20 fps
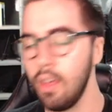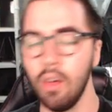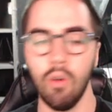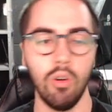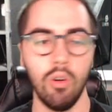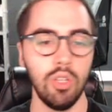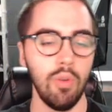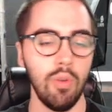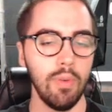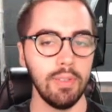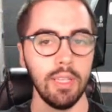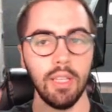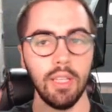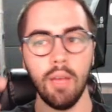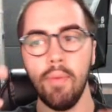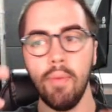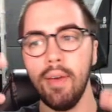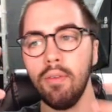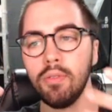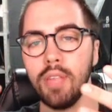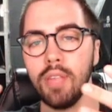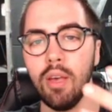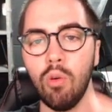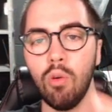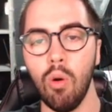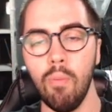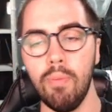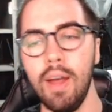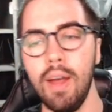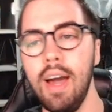onde você também consegue
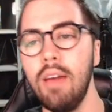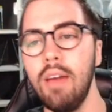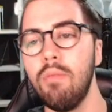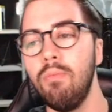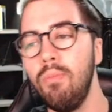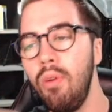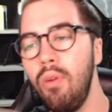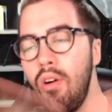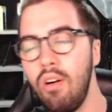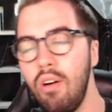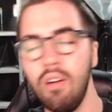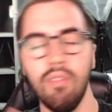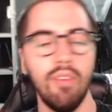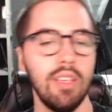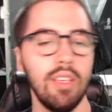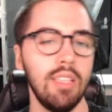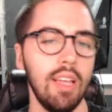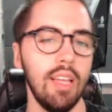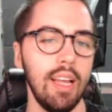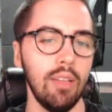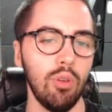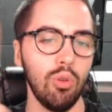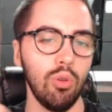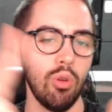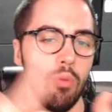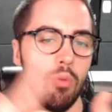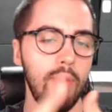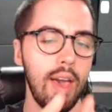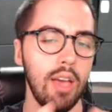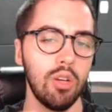comprar móveis,
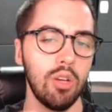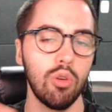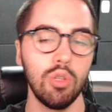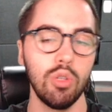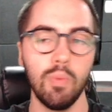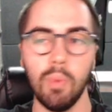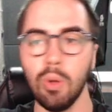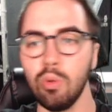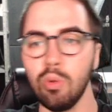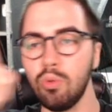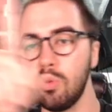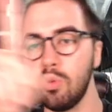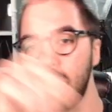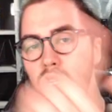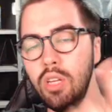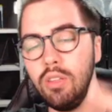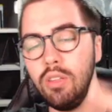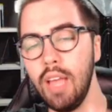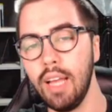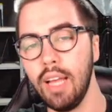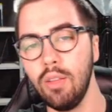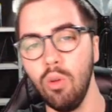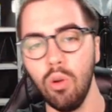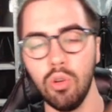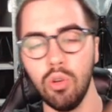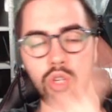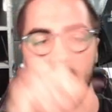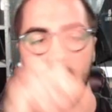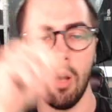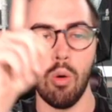eletrodomésticos, produtos de
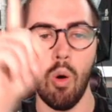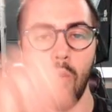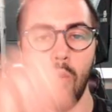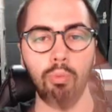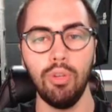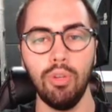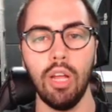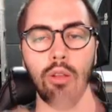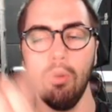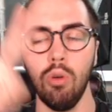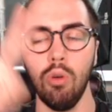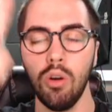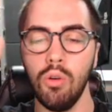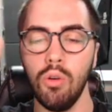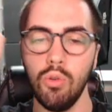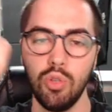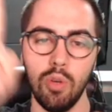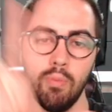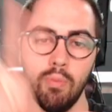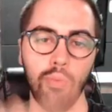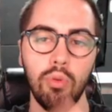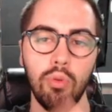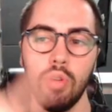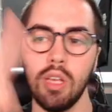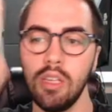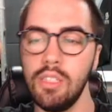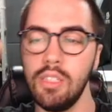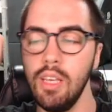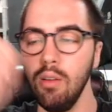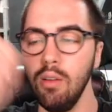tecnologia, computador,
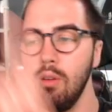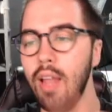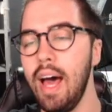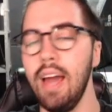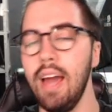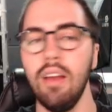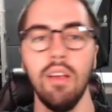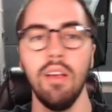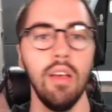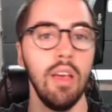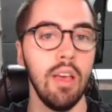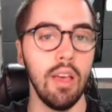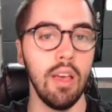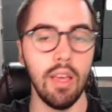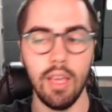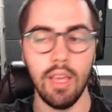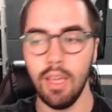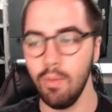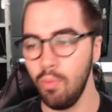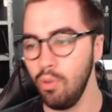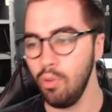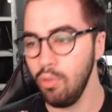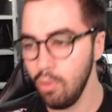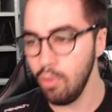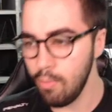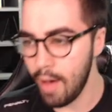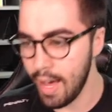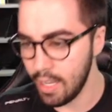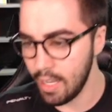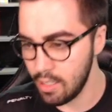notebook, celular e muito
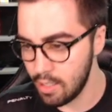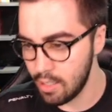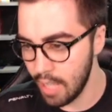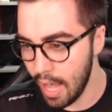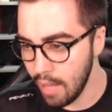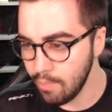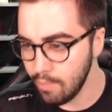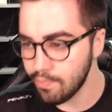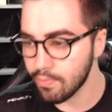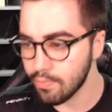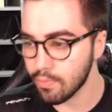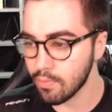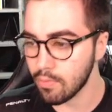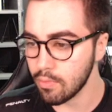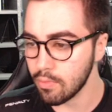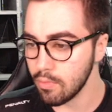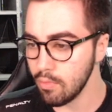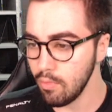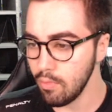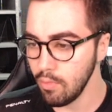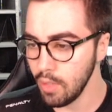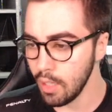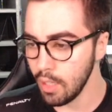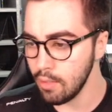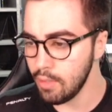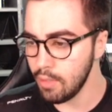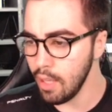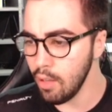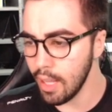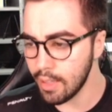mais, tá?
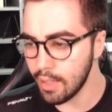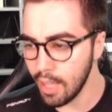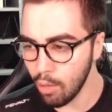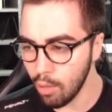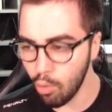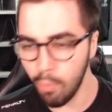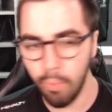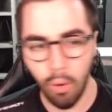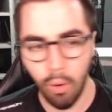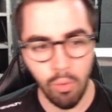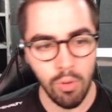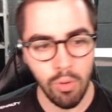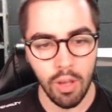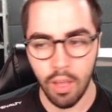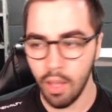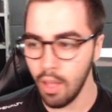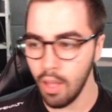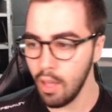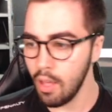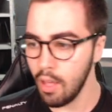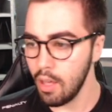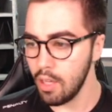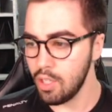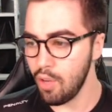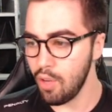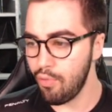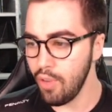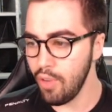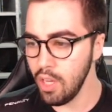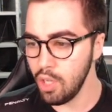Tem até cupom
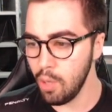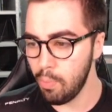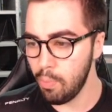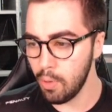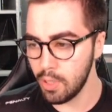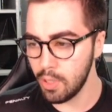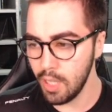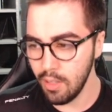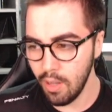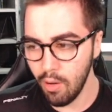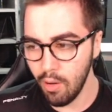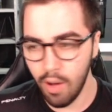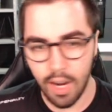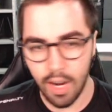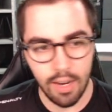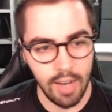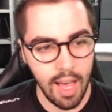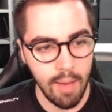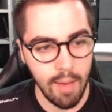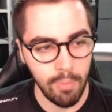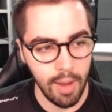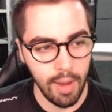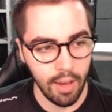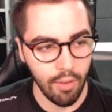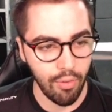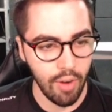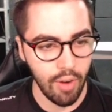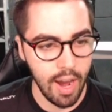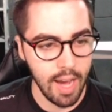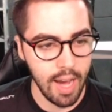de 20% agora na
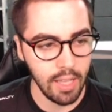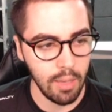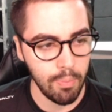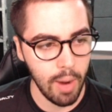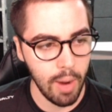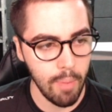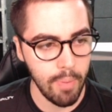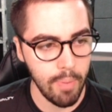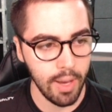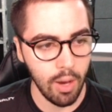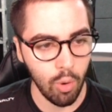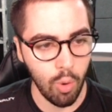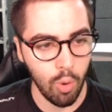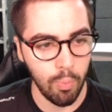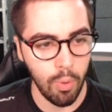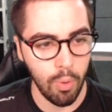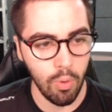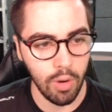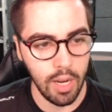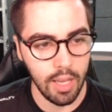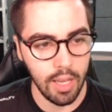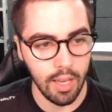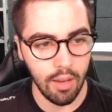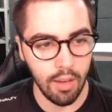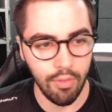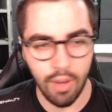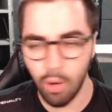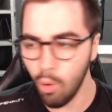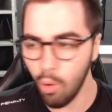Black Friday. Para pegar o cupom, clique em ver